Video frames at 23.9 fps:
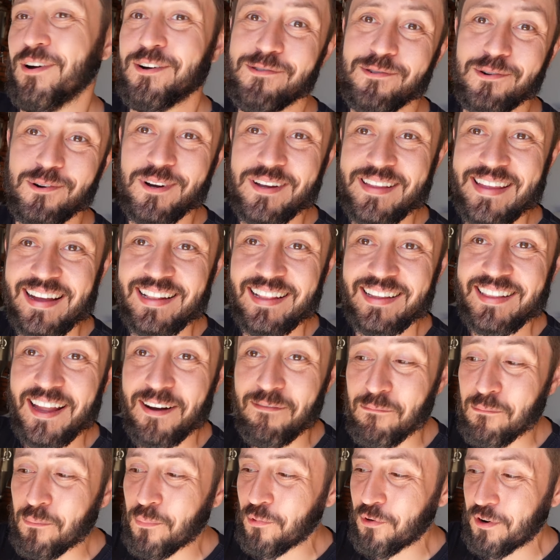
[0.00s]
A cor dela tá
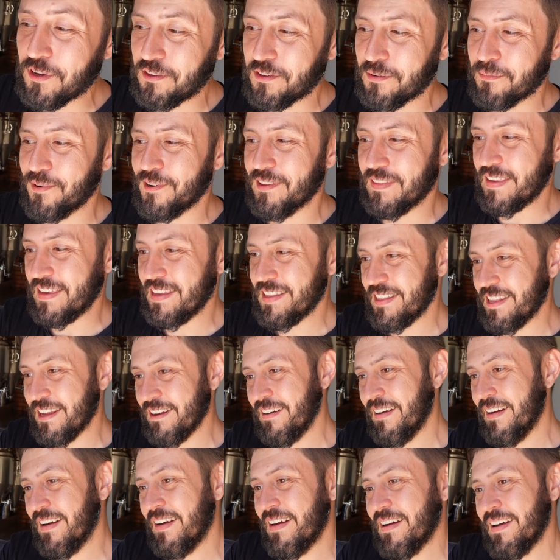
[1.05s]
muito bonita.